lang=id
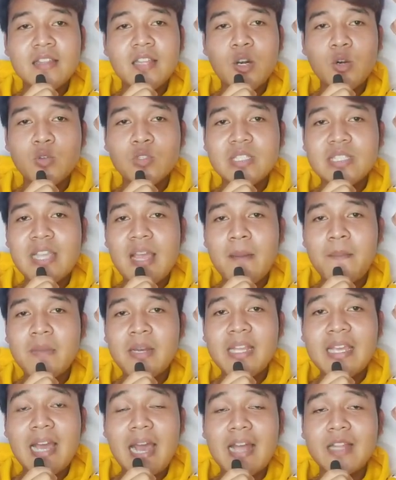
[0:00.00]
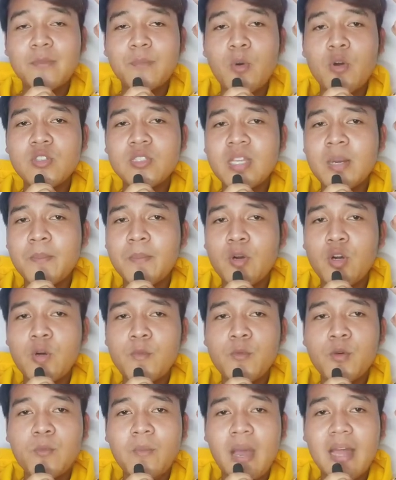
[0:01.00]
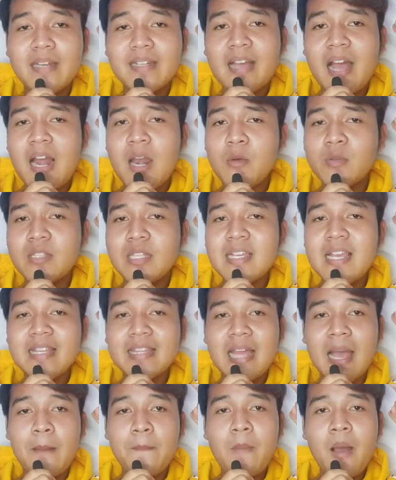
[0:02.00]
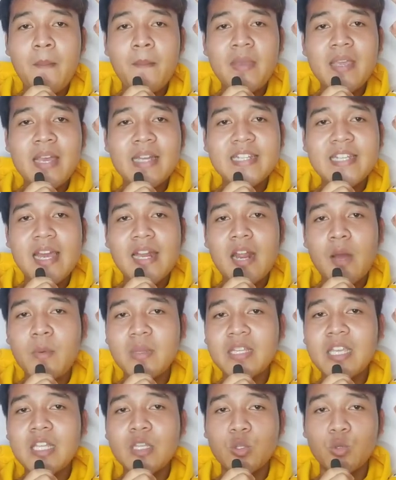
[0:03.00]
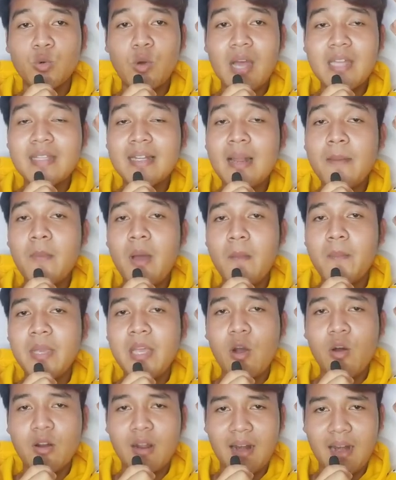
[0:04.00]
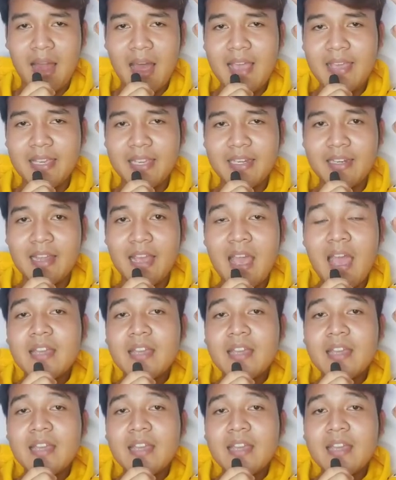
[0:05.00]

terus dia melihat poster pengumuman kalau ternyata babi yang dia rawat itu adalah babi orang lain.